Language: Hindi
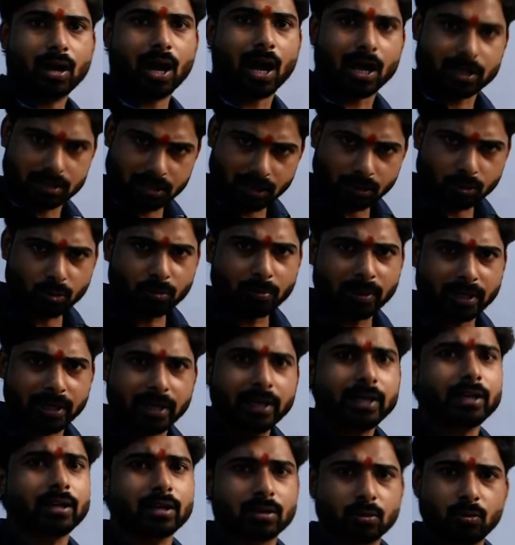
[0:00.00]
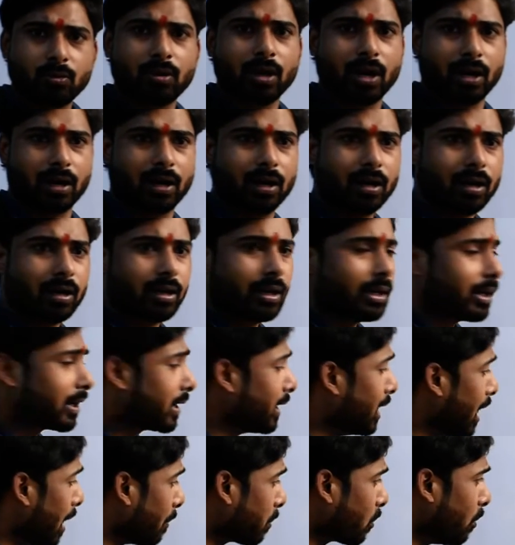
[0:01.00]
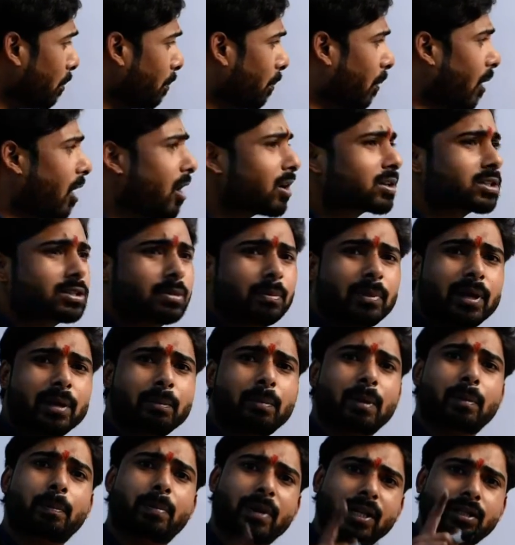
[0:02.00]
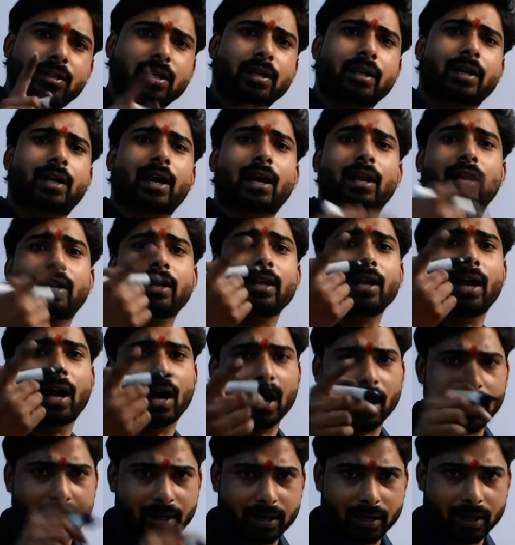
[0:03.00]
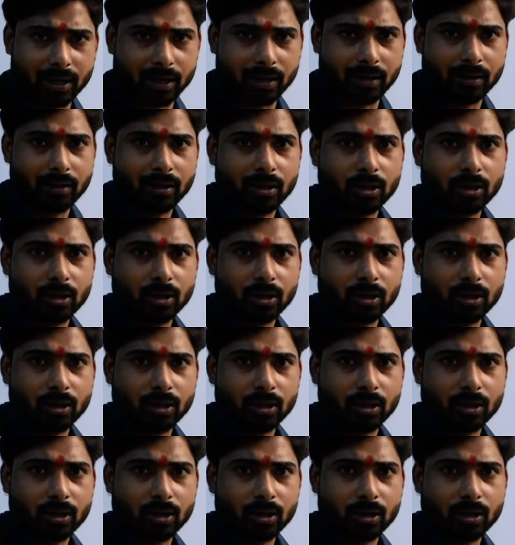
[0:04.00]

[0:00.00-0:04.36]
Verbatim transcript: आशा तो मैं यही करूंगा कि आपको बॉक्स में विपरीत निकालने आ गया